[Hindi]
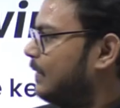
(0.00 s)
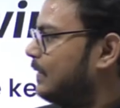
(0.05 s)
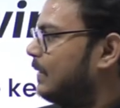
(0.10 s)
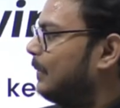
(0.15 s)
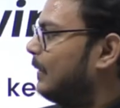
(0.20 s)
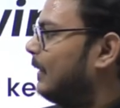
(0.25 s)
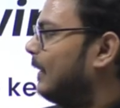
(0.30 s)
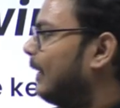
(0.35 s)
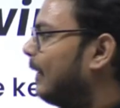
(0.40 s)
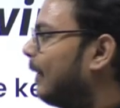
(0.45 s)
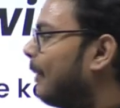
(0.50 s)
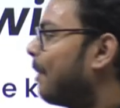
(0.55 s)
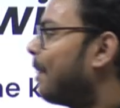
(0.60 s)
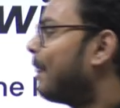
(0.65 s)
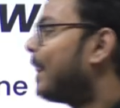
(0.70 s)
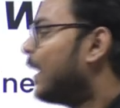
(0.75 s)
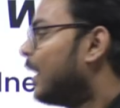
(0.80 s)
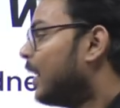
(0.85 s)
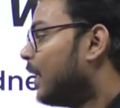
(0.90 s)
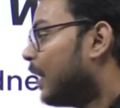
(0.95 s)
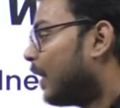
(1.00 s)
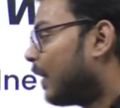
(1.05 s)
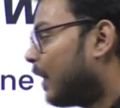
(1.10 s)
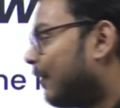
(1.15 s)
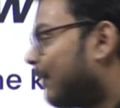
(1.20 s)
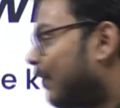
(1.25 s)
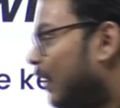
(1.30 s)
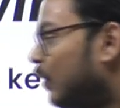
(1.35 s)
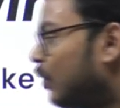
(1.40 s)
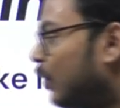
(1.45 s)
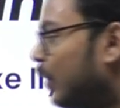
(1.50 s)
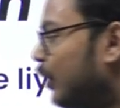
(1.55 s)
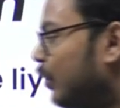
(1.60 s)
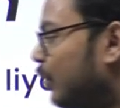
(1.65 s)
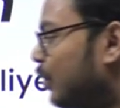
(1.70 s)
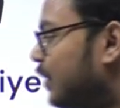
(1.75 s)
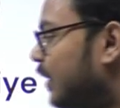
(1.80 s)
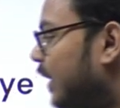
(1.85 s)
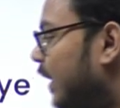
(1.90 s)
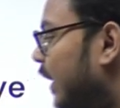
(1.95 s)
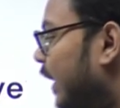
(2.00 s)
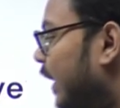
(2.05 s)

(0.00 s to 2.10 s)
कहाँ से मिलेगा रेफरल कोड यूज़